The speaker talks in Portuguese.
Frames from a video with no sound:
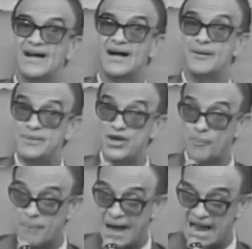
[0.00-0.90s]
uh,
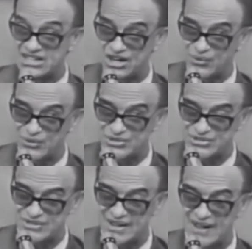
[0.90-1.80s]

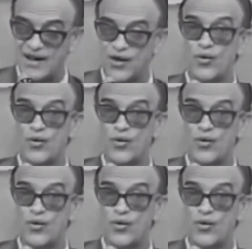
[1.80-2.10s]
miopáticos,